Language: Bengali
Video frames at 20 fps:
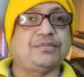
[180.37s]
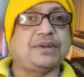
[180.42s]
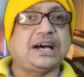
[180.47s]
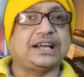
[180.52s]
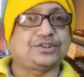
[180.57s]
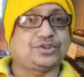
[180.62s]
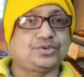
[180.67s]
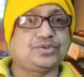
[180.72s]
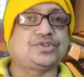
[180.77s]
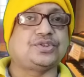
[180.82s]

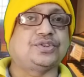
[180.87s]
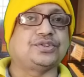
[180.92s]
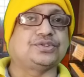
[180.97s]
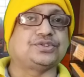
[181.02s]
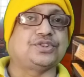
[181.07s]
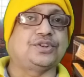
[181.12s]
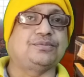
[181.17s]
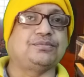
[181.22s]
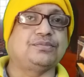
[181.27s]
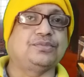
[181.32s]

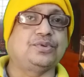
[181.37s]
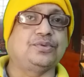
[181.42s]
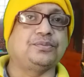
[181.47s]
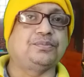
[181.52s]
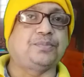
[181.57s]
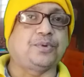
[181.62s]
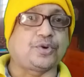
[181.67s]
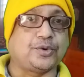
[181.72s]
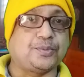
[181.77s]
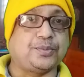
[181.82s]
আত্মসংযম
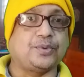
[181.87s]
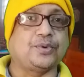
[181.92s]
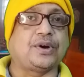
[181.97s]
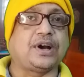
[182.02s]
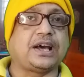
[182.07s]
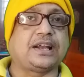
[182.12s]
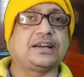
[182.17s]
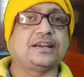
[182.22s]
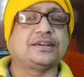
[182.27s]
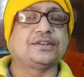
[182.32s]

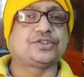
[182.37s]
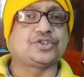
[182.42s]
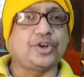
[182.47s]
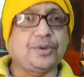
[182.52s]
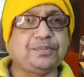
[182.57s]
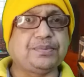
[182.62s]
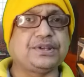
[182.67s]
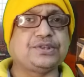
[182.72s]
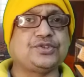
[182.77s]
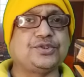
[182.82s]
পরোপকার সব
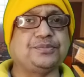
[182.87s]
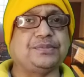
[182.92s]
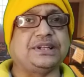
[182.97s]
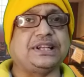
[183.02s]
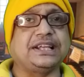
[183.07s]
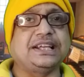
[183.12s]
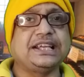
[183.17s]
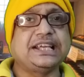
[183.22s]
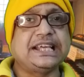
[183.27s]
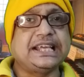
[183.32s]
কিছু মিলে
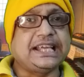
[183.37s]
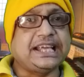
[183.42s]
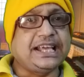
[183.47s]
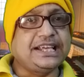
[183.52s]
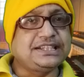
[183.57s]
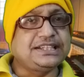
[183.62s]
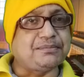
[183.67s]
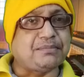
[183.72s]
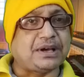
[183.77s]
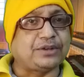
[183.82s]
এই
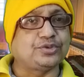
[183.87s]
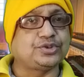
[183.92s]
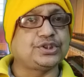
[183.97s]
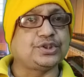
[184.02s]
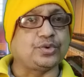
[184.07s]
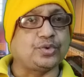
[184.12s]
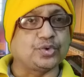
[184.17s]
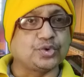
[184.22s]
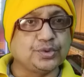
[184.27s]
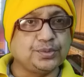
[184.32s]
যে মানুষের
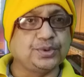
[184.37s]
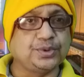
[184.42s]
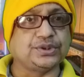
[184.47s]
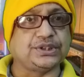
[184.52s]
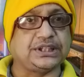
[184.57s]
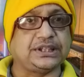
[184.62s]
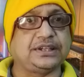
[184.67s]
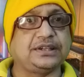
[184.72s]
অনুভূতি